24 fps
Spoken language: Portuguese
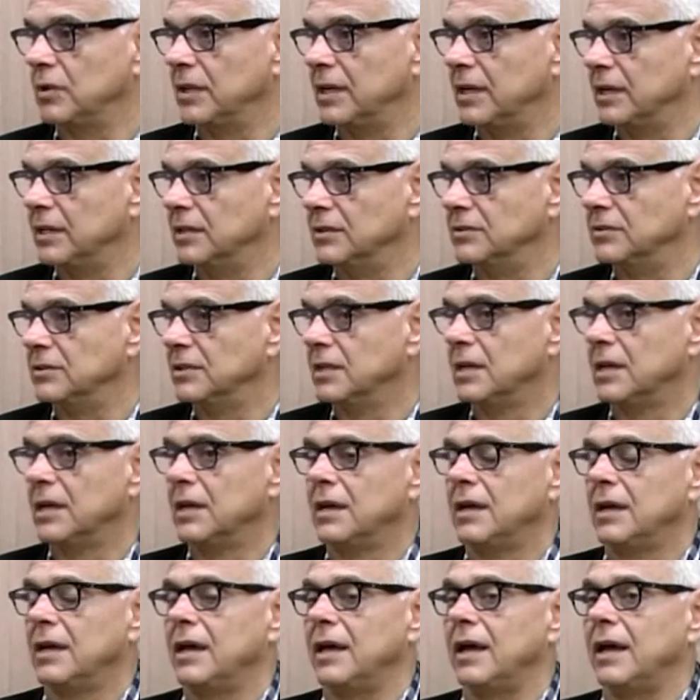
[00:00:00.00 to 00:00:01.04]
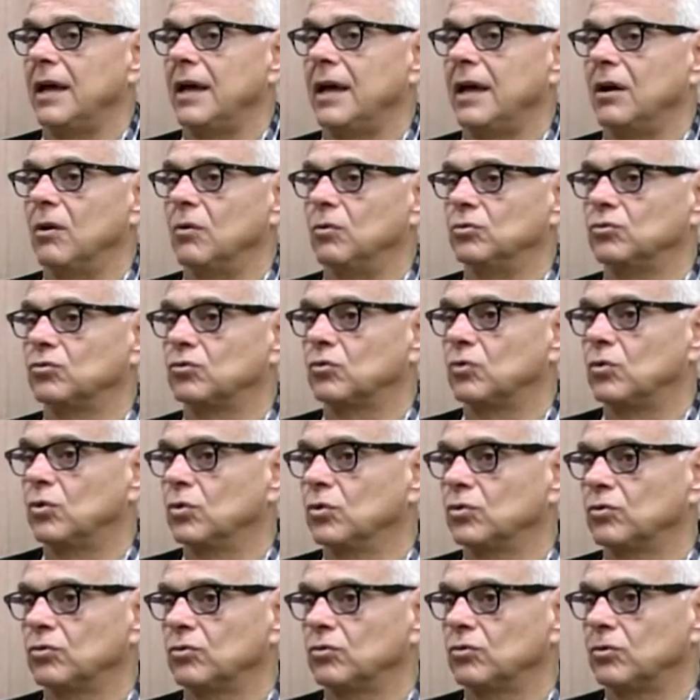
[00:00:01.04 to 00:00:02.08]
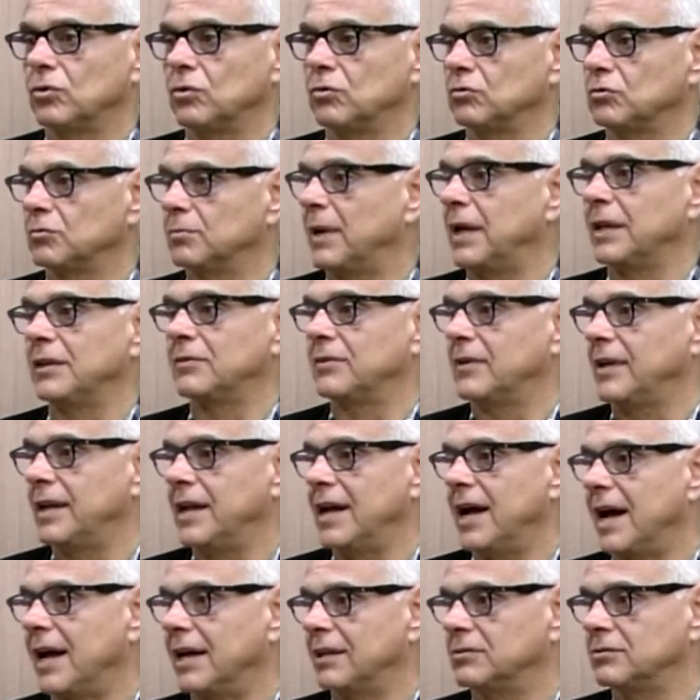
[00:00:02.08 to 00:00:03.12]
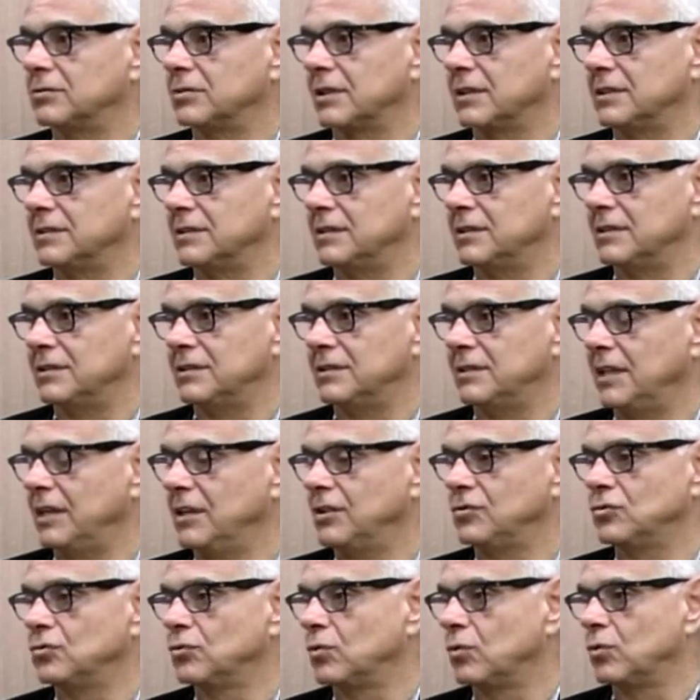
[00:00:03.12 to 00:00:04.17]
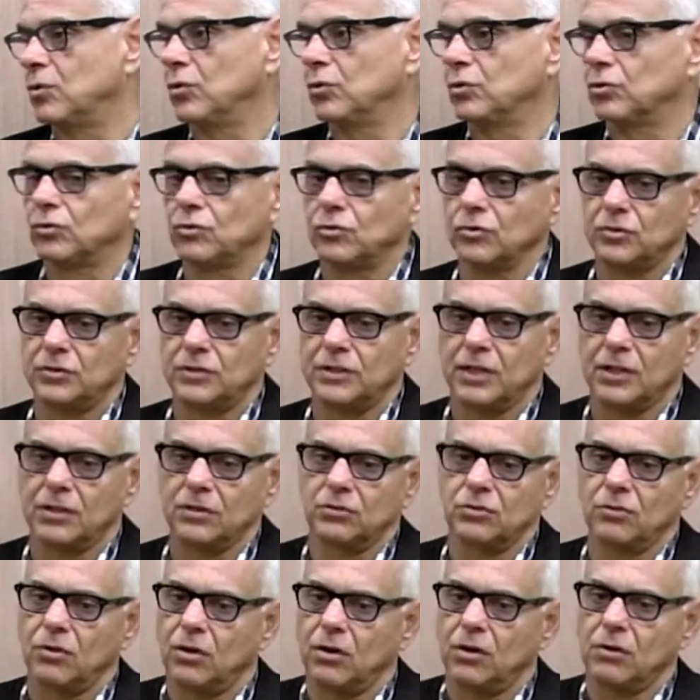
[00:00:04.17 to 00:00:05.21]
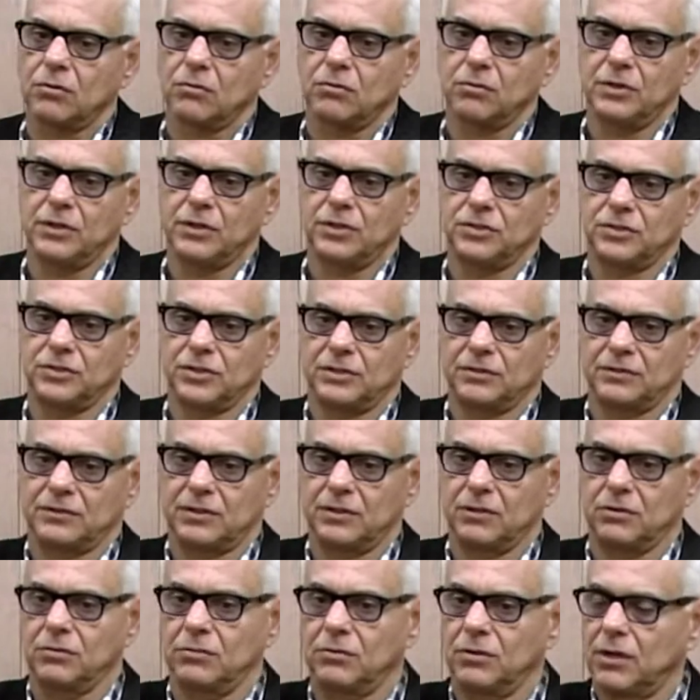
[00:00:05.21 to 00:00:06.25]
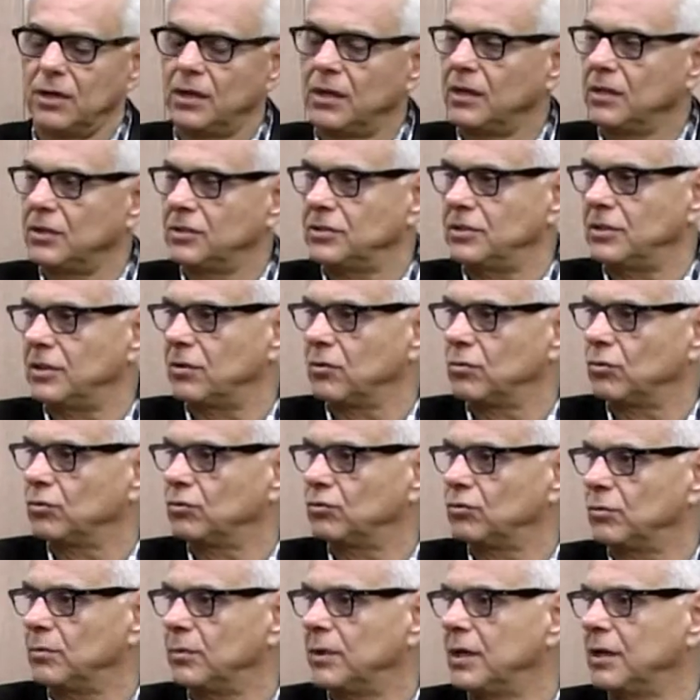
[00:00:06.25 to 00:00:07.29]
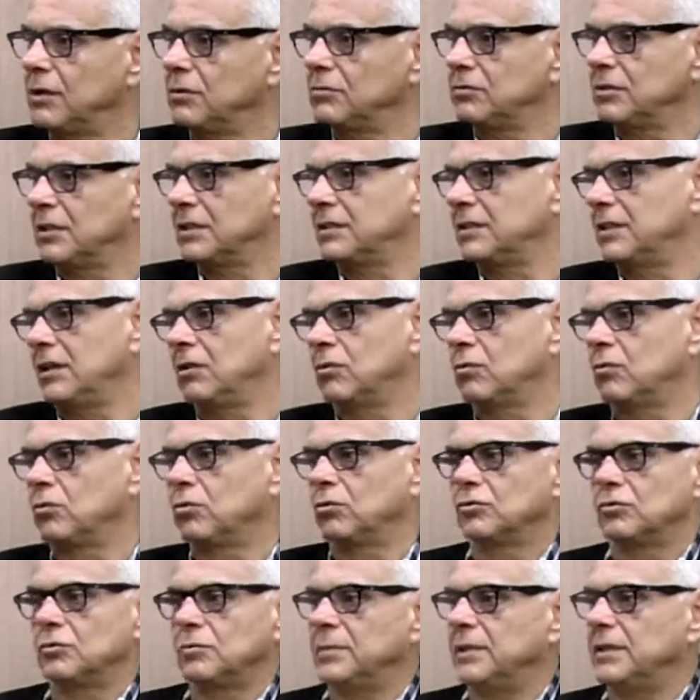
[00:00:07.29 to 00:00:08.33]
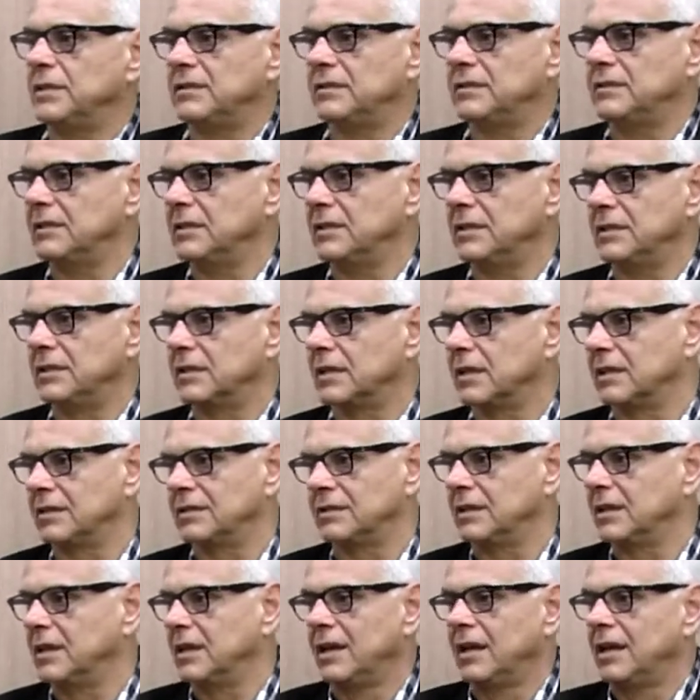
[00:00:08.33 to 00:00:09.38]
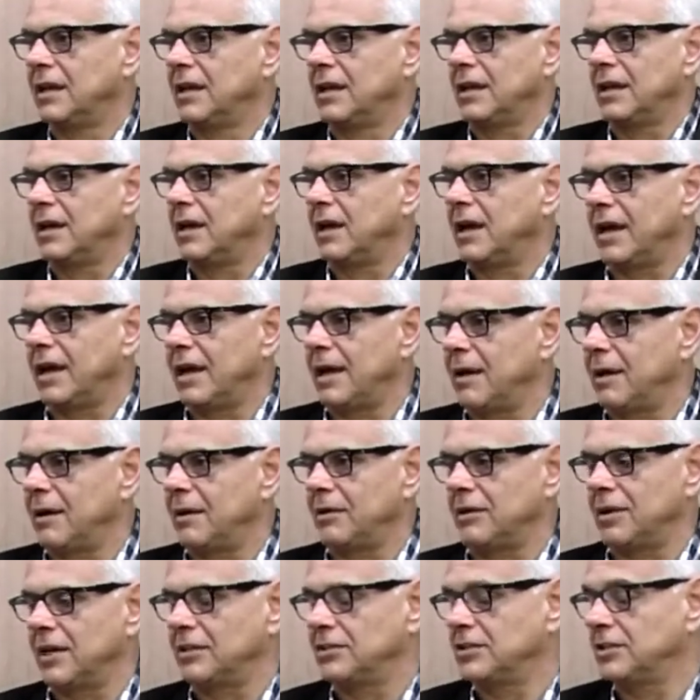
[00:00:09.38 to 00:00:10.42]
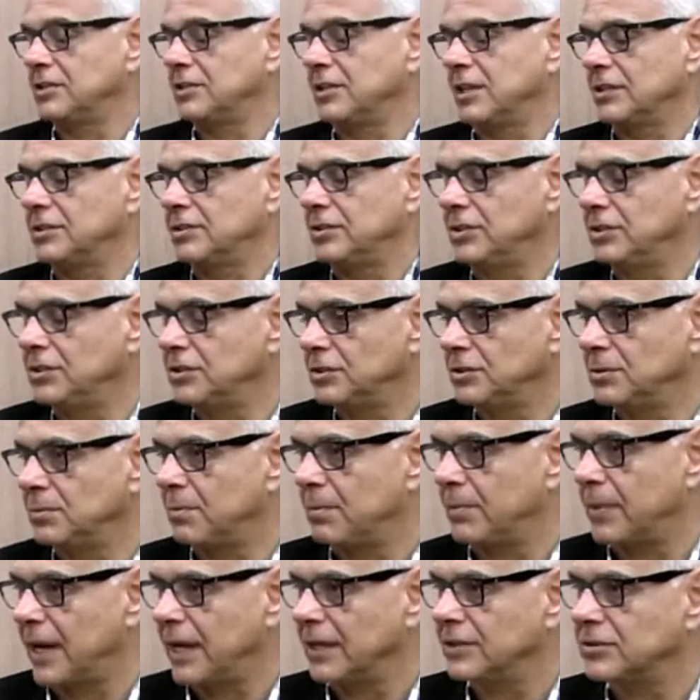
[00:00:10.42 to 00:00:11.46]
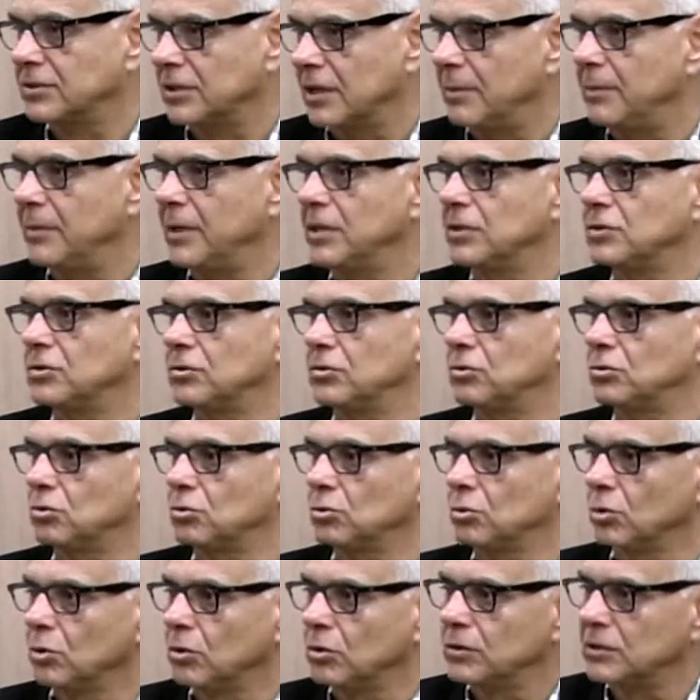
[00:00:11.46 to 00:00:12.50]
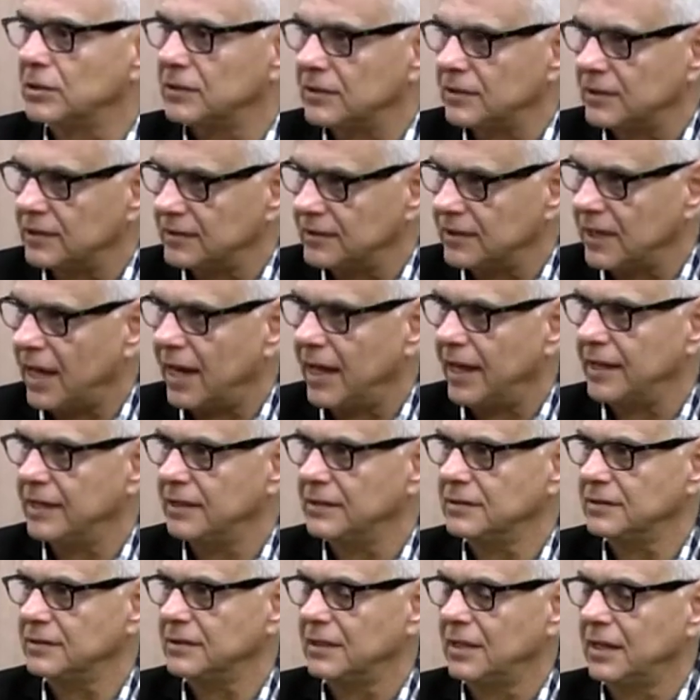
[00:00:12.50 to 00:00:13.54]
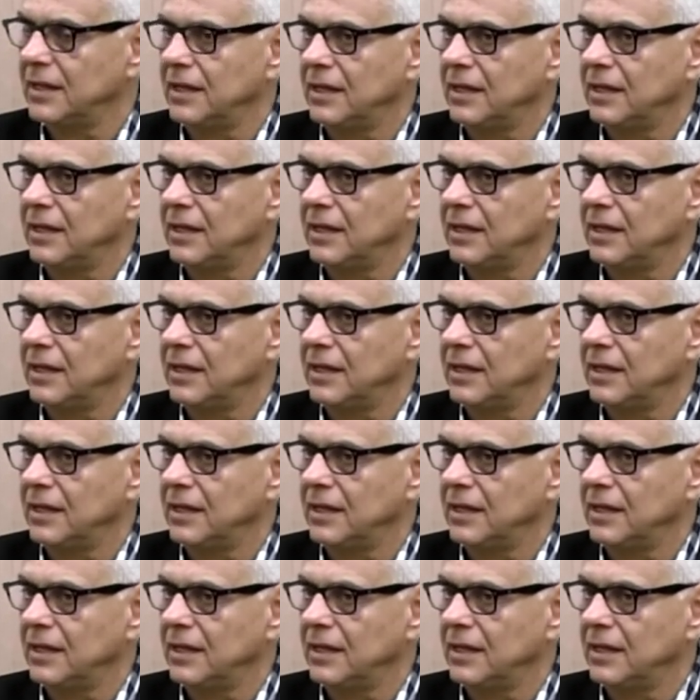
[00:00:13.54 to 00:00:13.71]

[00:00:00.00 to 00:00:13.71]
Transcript: grande é, os cursos são os mais variados, quer dizer, desde um curso de tecnólogo em gestão de recursos humanos até um curso de medicina, quer dizer, é, a gente atinge praticamente todas as áreas